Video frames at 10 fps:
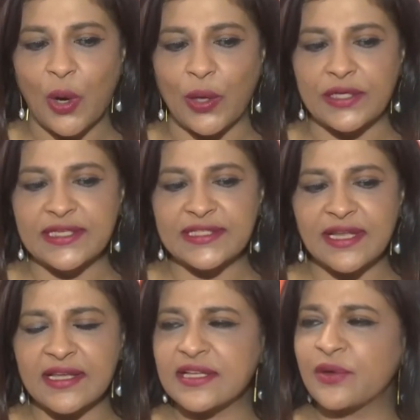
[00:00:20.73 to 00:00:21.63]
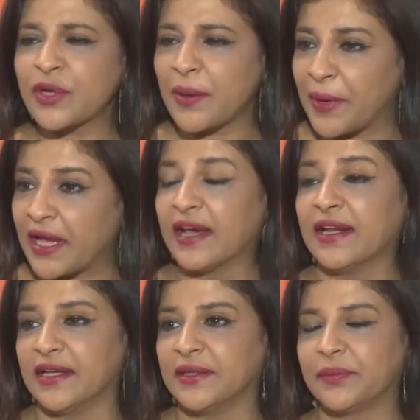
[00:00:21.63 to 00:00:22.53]
और जिस तरह से उनका बयान
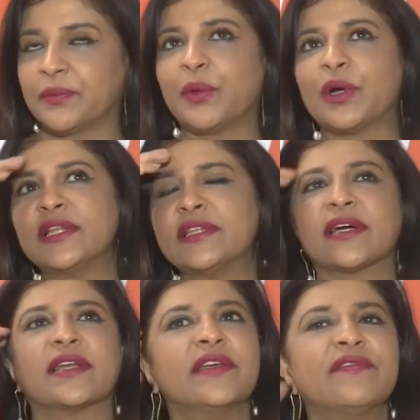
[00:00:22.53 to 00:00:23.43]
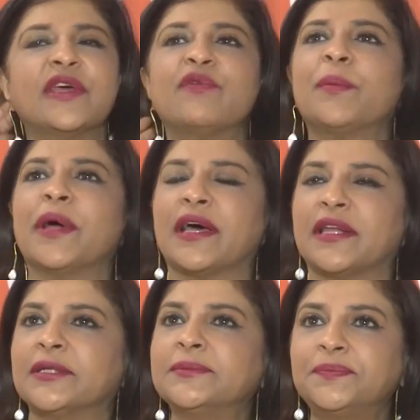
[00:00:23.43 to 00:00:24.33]
है बहुत ही तकलीफ दे वो बयान
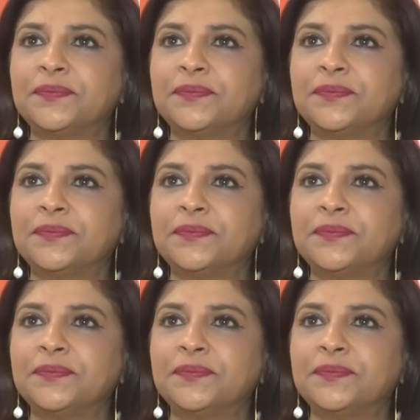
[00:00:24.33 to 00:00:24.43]
है